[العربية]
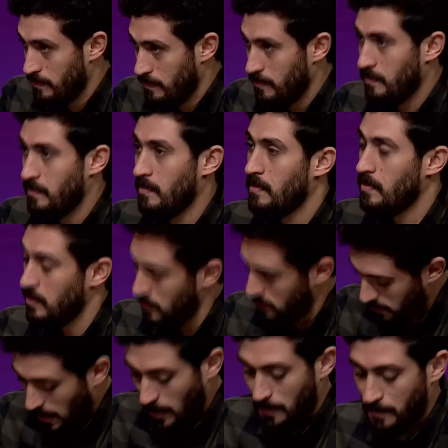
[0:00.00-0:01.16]
اتخطفت كده
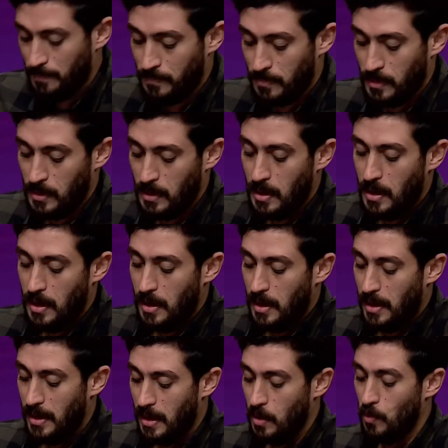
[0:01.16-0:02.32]
صح؟ ده حقيقي
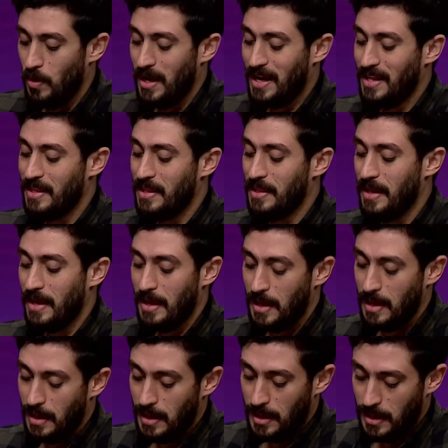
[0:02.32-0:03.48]
آه، ولكن
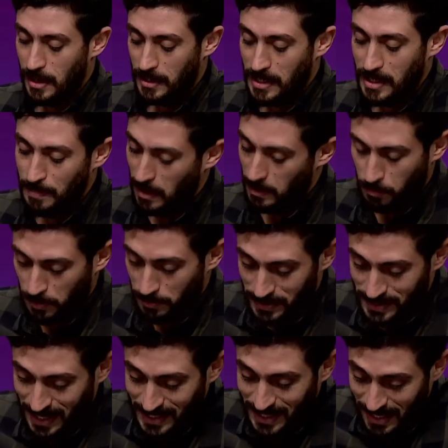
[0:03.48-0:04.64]
آه، دي
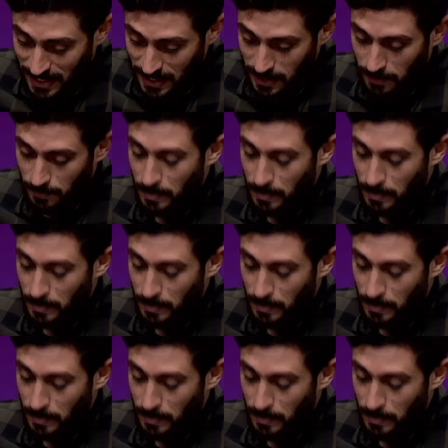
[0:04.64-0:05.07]
متاخده عليك